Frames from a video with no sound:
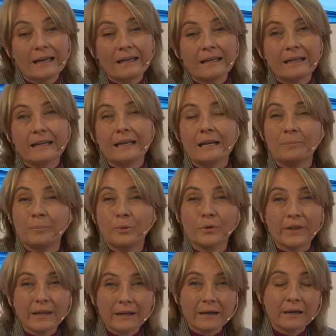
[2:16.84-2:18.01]
eh, el
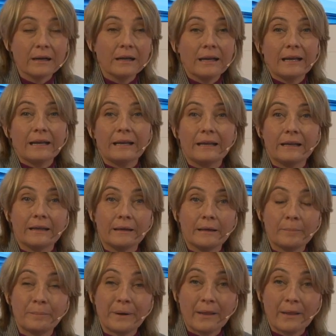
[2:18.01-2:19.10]
poder eh,